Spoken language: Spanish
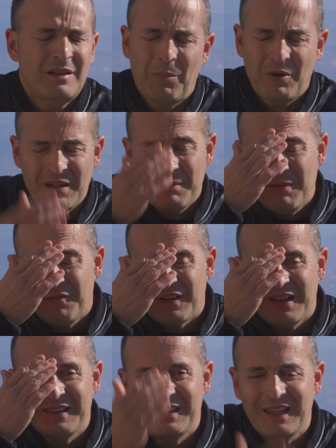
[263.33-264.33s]
apoyé mi
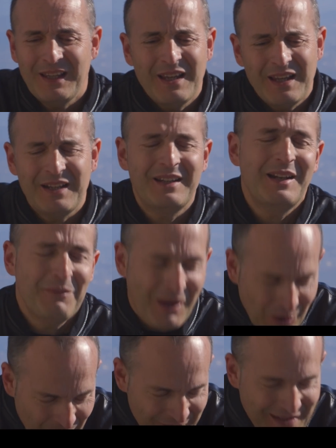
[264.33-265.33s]
frente en el
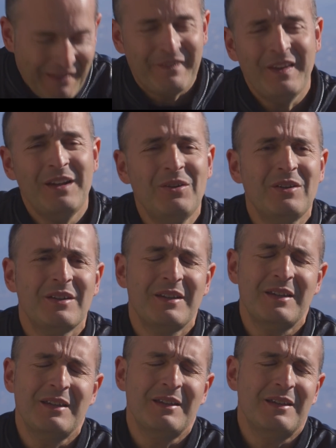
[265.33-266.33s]
banco delantero
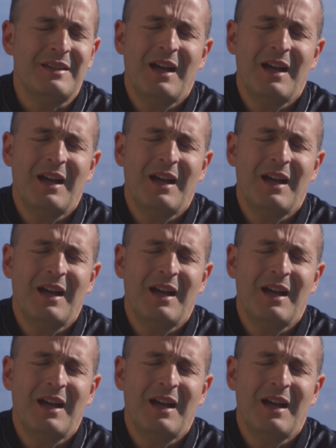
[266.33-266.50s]
y